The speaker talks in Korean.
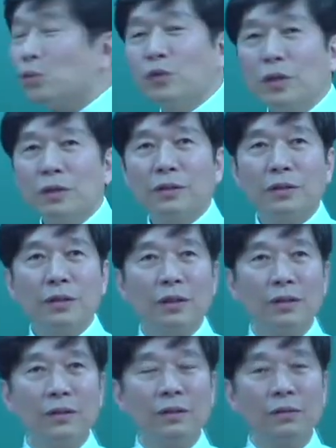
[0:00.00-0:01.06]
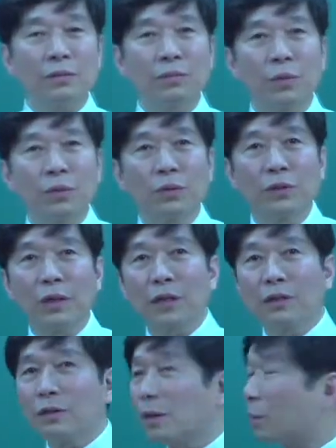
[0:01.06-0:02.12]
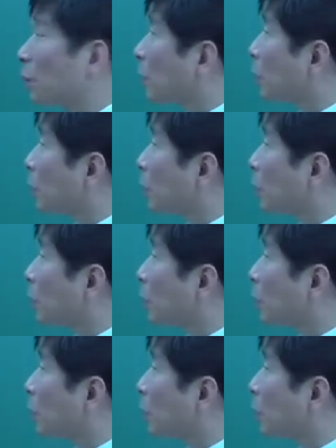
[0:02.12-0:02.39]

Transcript: 운전 뭐 그거나 이거나 뭐